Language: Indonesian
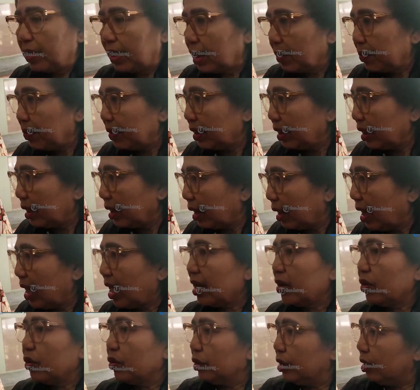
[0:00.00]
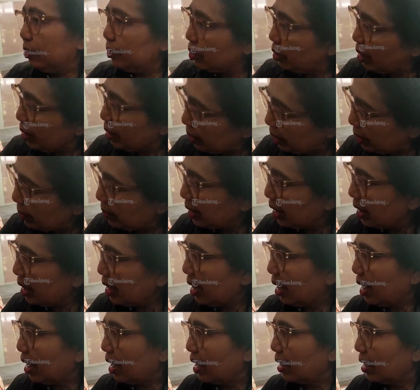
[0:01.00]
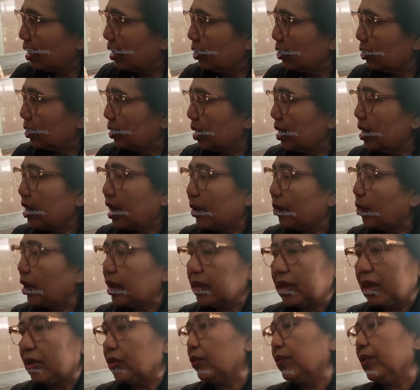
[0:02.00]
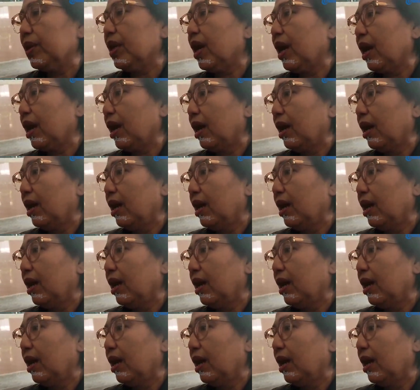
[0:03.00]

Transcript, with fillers: berkepentingan, Undip juga berkepentingan gitu. Jadi nggak boleh satu pihak.